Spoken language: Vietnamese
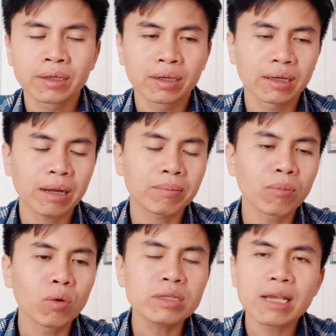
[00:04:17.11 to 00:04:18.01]
Ờ, năm
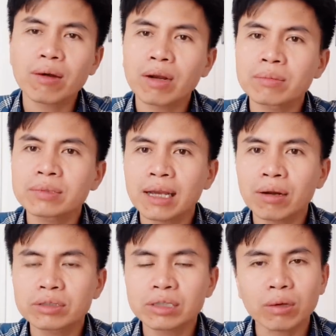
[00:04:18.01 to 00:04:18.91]
4 sao, 5
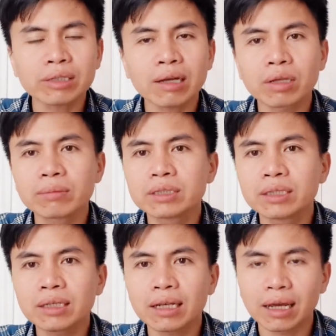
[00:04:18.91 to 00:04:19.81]
sao, 6 sao thậm
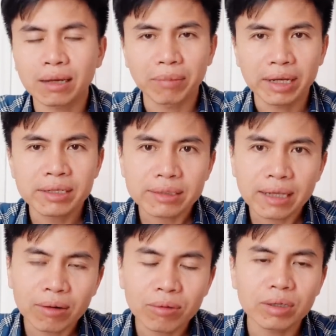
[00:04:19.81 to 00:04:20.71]
chí là 7
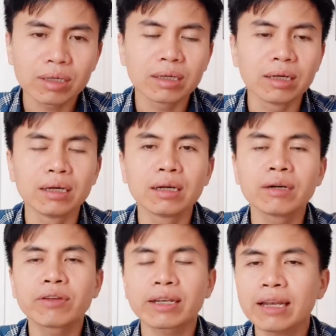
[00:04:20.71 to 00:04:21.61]
sao
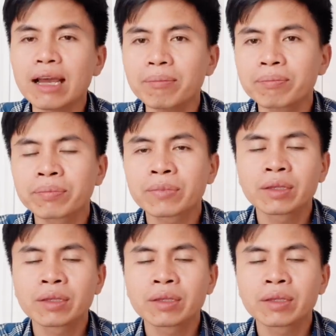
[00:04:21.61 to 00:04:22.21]
ở Việt Nam